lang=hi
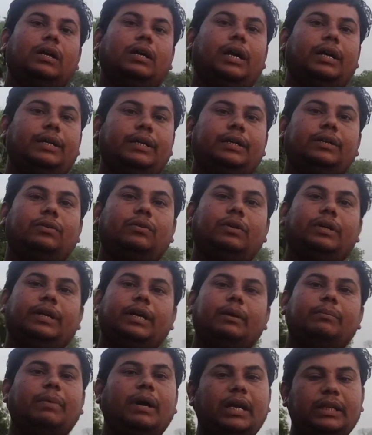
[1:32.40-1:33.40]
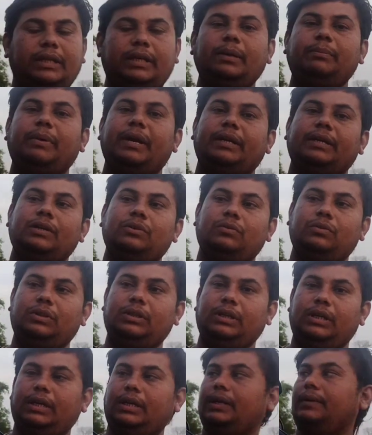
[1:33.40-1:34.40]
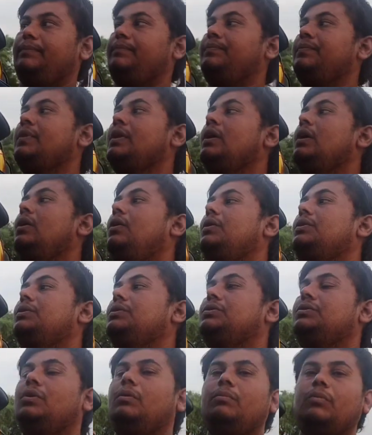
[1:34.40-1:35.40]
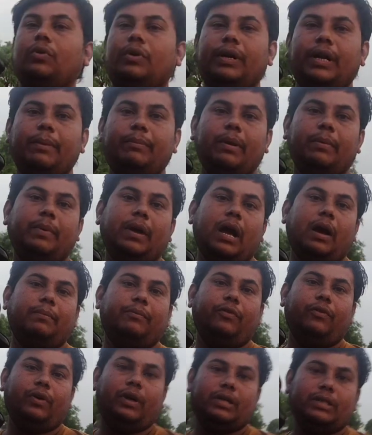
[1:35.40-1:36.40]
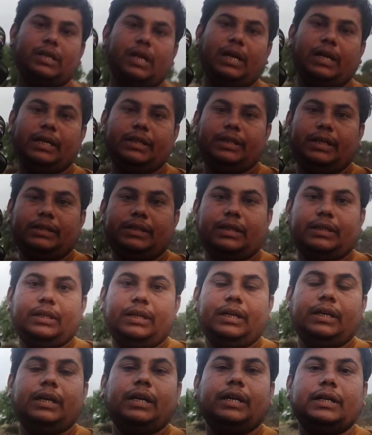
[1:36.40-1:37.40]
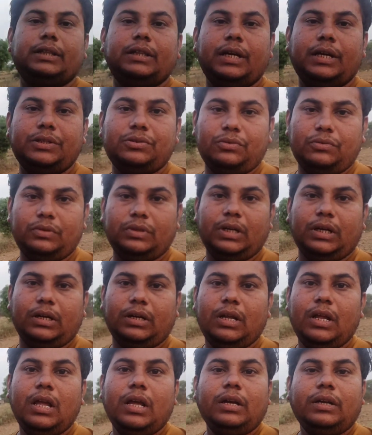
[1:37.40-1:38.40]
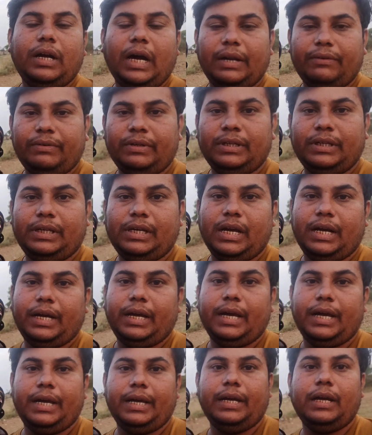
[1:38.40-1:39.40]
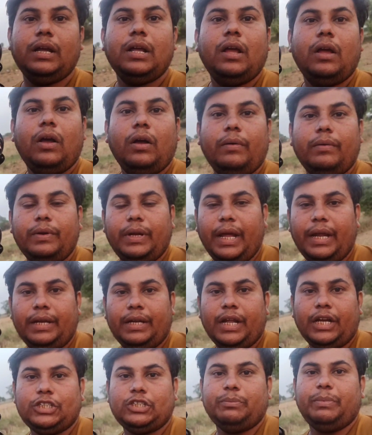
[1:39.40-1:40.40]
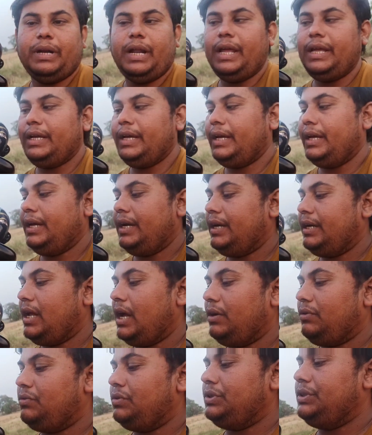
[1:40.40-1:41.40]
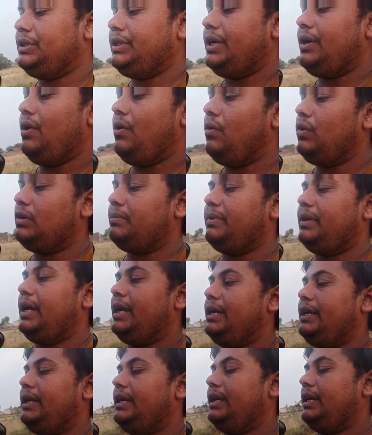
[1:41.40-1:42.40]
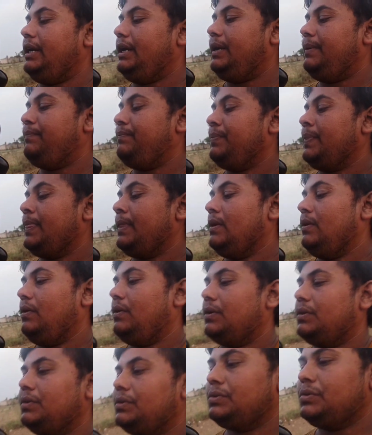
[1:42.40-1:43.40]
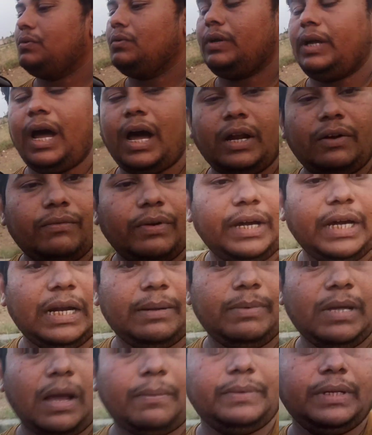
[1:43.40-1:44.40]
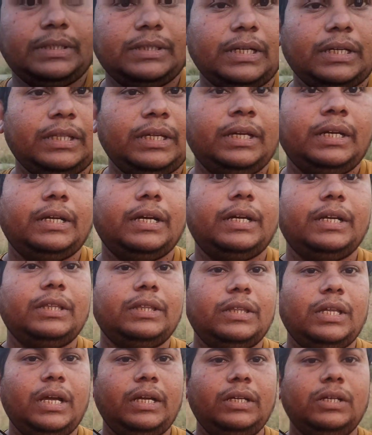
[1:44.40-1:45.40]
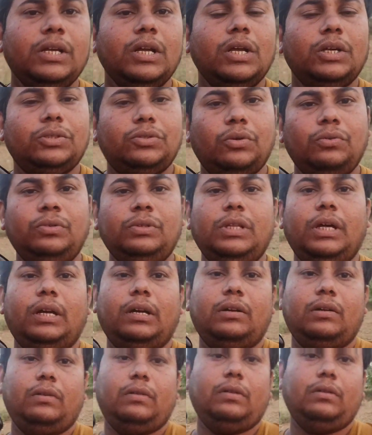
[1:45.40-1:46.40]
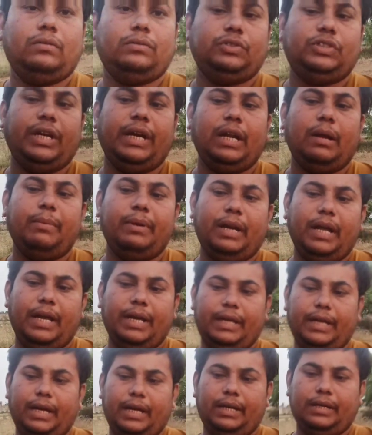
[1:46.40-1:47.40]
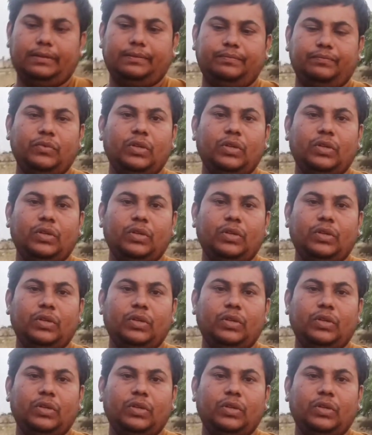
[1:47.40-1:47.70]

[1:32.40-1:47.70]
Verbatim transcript: कटिंग होने के बाद ही पैकिंग होती है और दोस्तों मुखड़े पे भी आप फोकस डाल के देख सकते हैं कि कितना ही सुंदर कार्विंग किया गया है नैन नक्श बनाए गए हैं ठाकुर जी के होठ बनाए गए हैं और दोस्तों कान वगैरह भी आप देख सकते हैं कि कितना ही सुंदर चेहरा बनाया गया है